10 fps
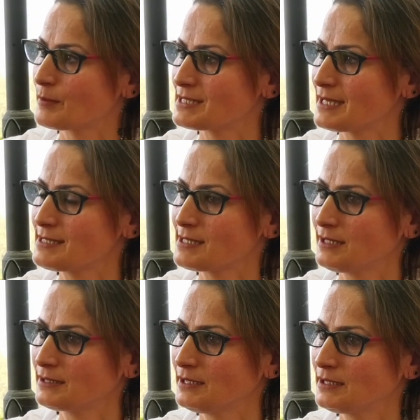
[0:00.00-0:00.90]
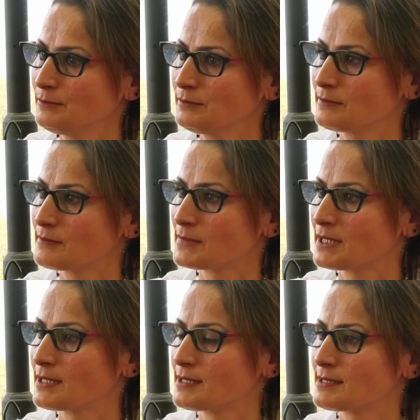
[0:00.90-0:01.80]
Mesai saatlerim
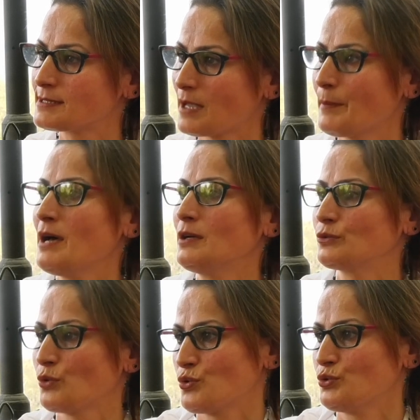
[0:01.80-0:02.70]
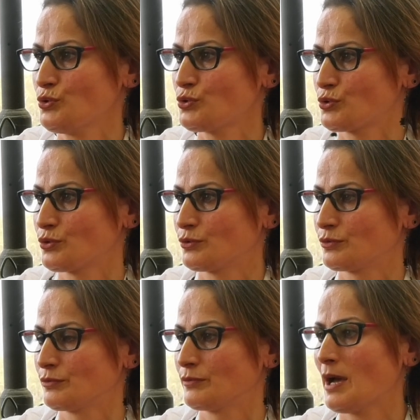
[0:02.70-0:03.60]
e, sabah 9,
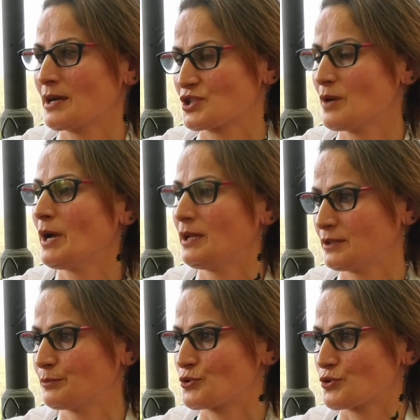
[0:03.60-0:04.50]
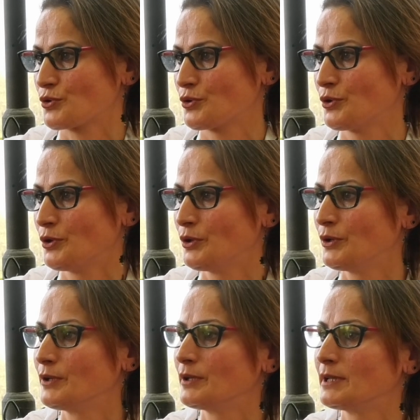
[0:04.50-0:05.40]
akşam 6.30.
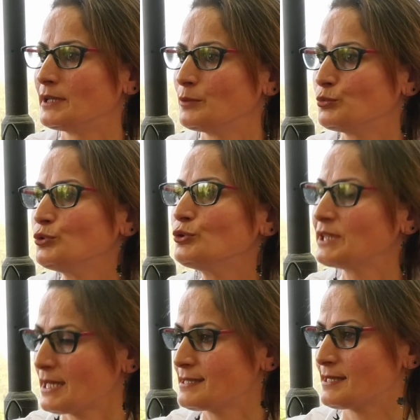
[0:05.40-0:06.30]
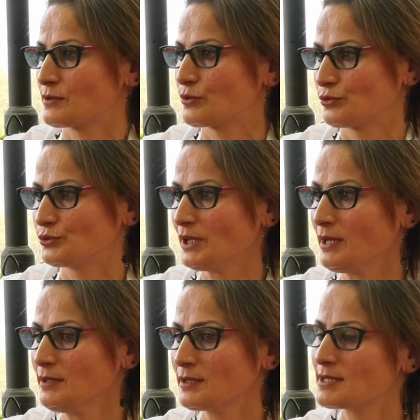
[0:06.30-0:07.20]
E, bu yaz
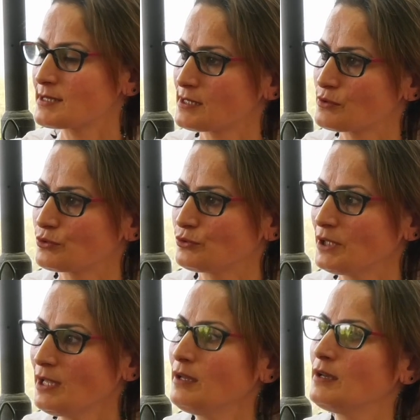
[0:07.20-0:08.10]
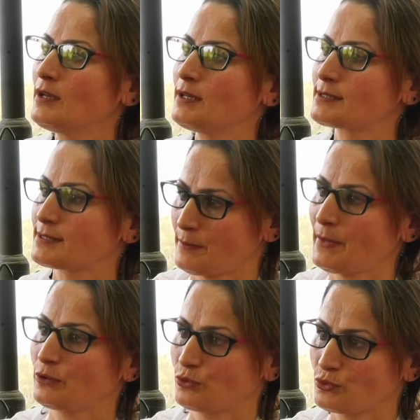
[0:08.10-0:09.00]
sezonunda. Kış sezonunda
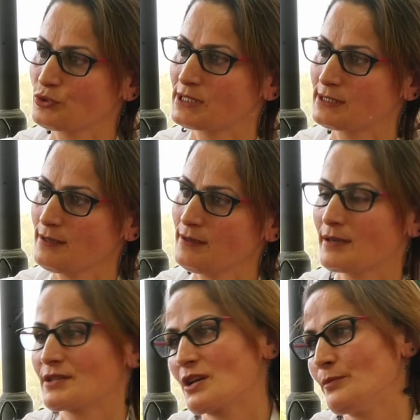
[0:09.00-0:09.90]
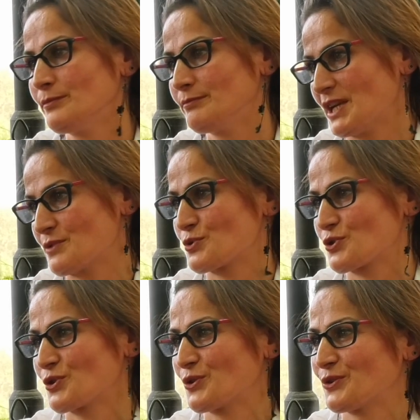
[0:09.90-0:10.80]
sabah 9 yine akşam 5.30.